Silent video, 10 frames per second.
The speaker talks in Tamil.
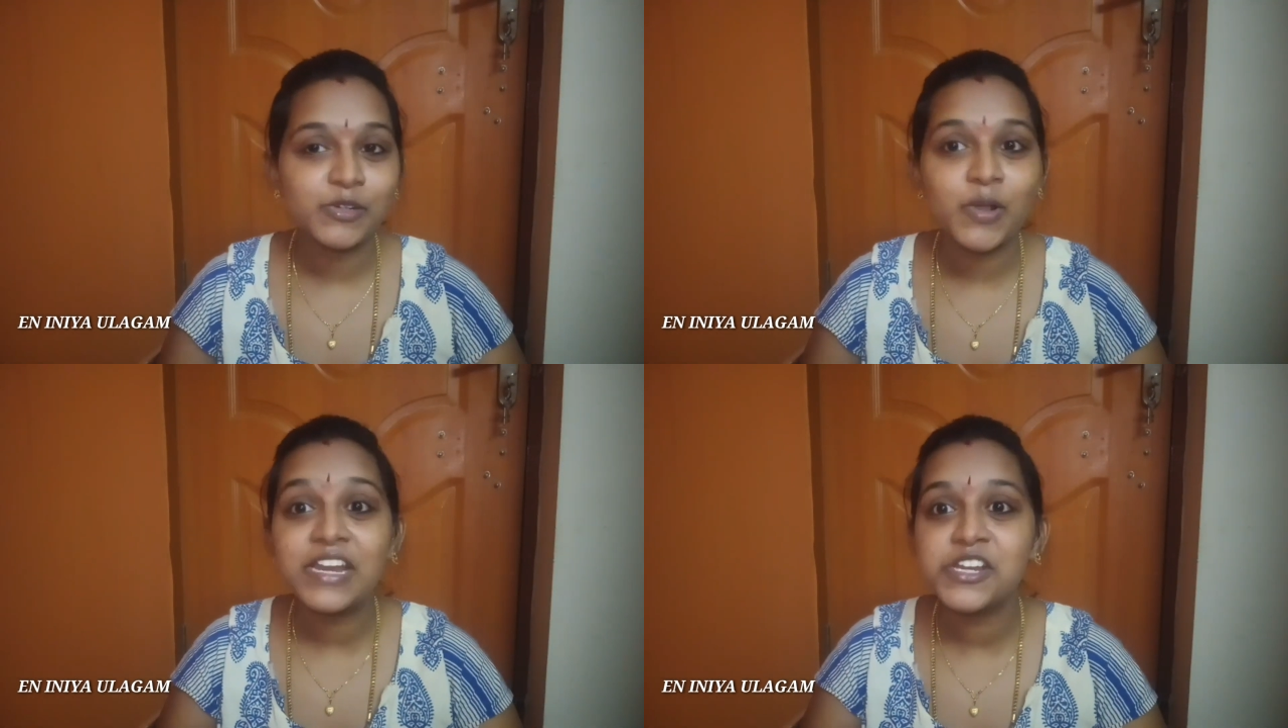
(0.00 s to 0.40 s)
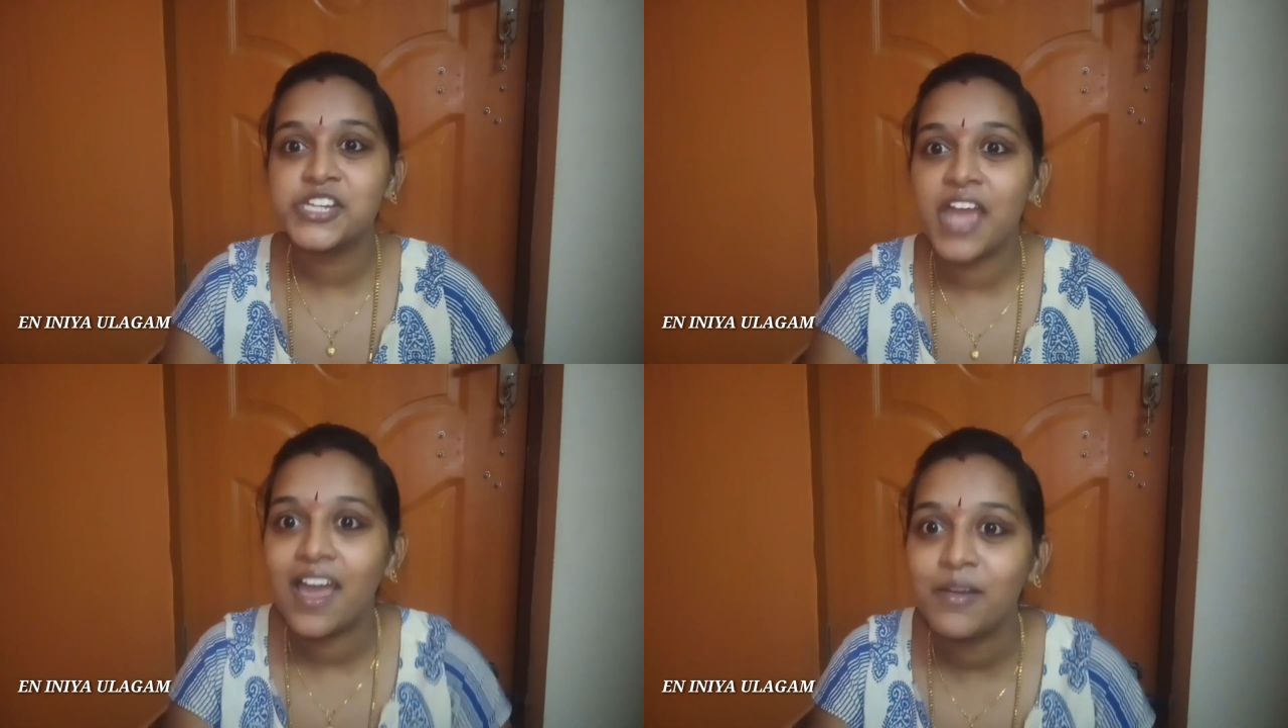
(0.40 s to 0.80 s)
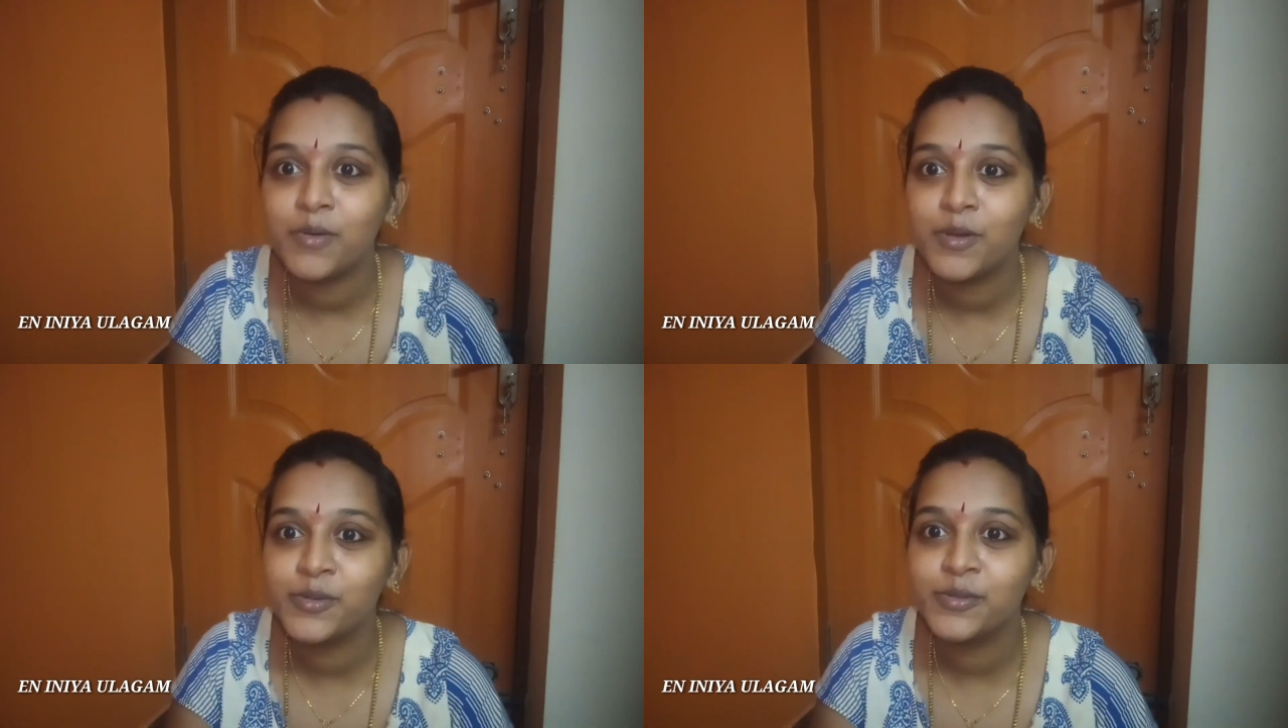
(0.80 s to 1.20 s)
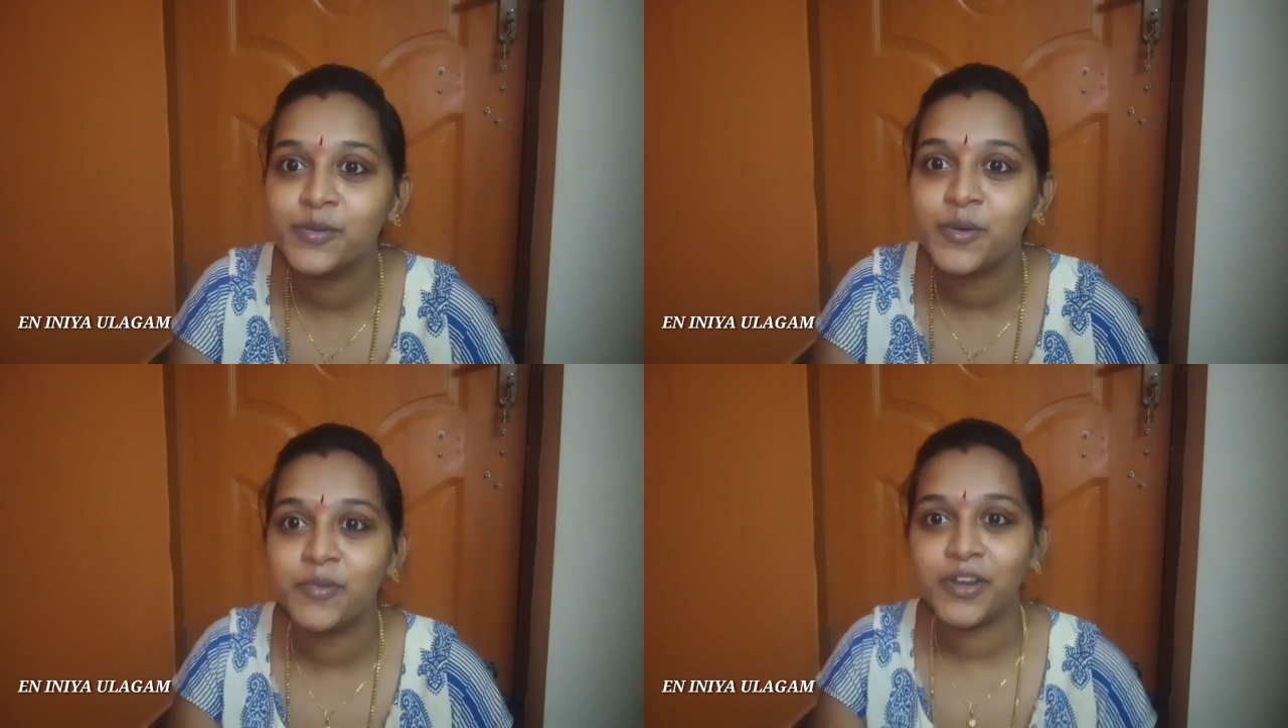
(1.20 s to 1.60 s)
உங்ககிட்ட ஷேர்
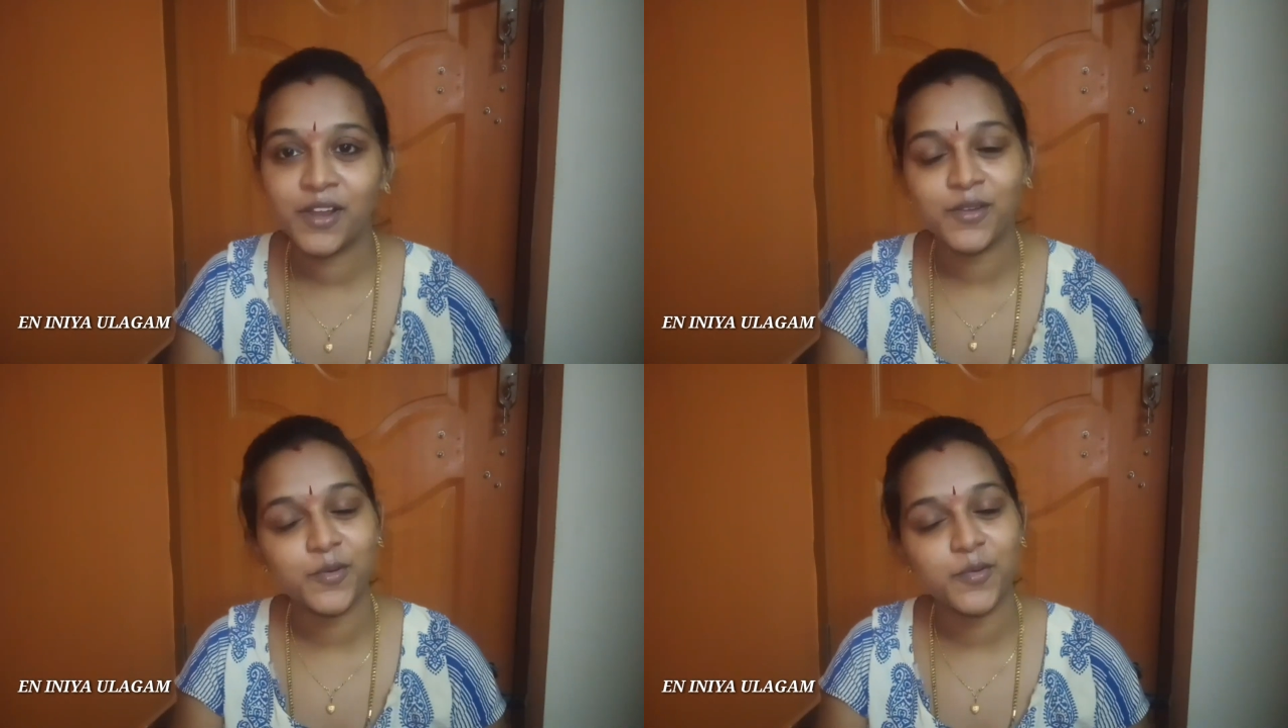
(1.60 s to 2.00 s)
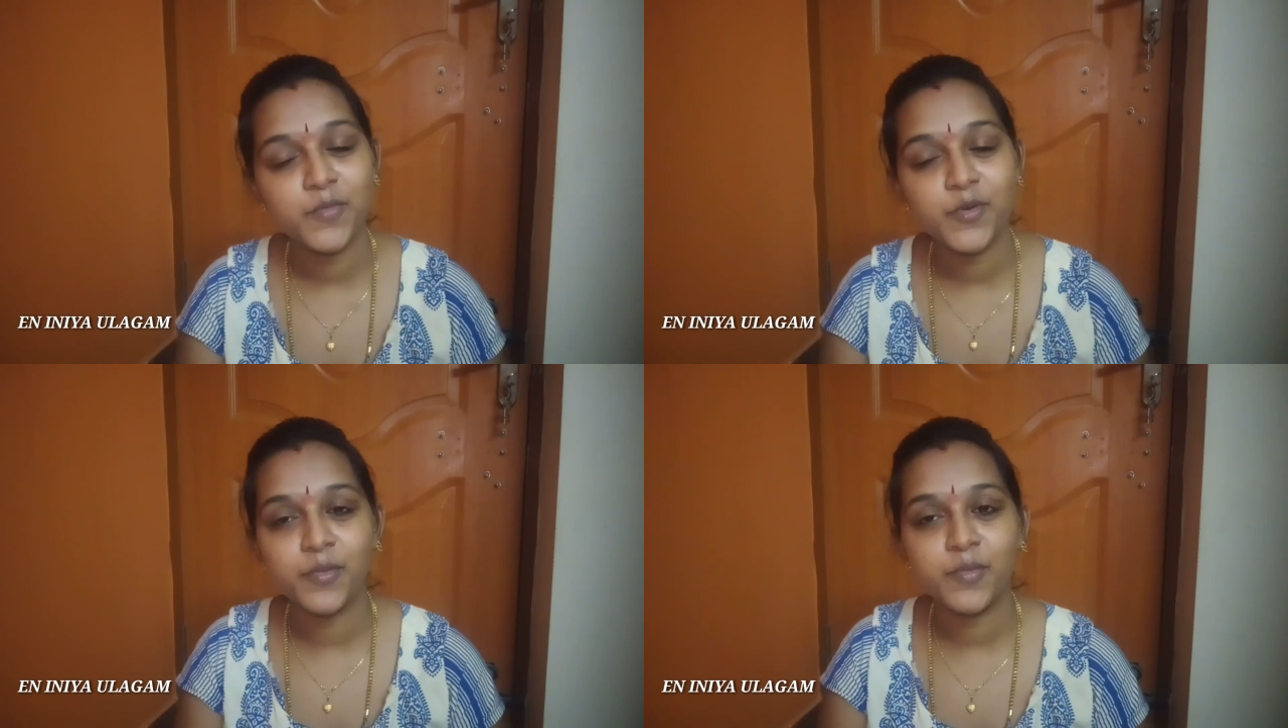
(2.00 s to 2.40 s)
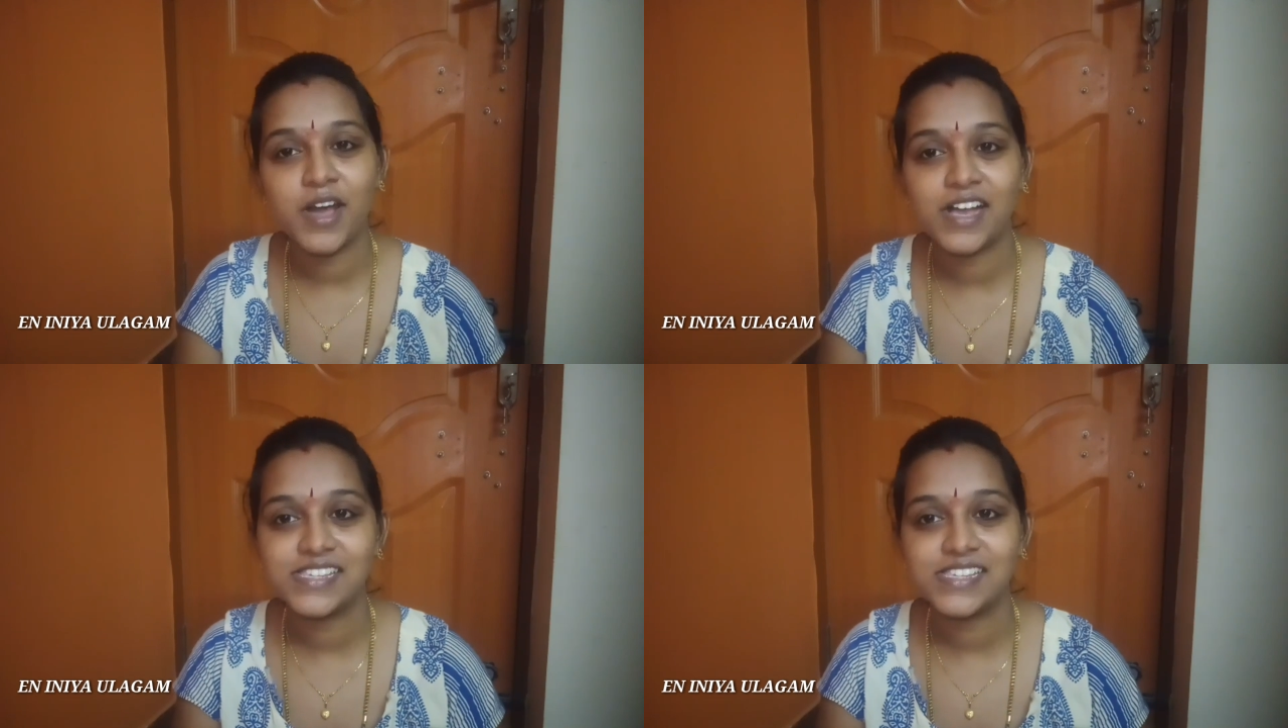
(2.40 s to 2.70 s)
பண்ணணும் அப்படின்னு எனக்கு ரொம்ப ரொம்ப